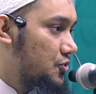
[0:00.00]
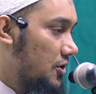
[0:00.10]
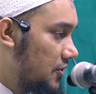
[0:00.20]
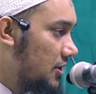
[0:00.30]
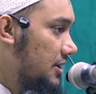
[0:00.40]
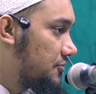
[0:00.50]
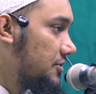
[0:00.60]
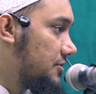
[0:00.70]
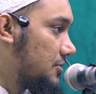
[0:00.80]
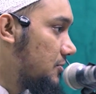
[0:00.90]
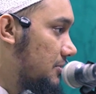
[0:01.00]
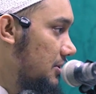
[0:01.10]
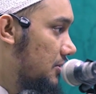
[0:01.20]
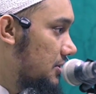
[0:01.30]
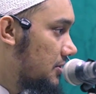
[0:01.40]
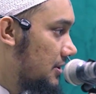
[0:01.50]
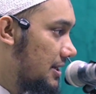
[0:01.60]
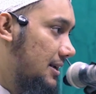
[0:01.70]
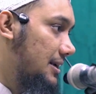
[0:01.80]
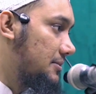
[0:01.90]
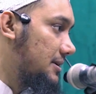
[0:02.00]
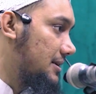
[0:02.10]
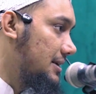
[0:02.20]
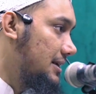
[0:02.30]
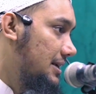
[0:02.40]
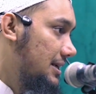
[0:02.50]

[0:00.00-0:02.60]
সফল নেতৃত্বের গুণাবলী হতে হলে এখানে আমাদেরকে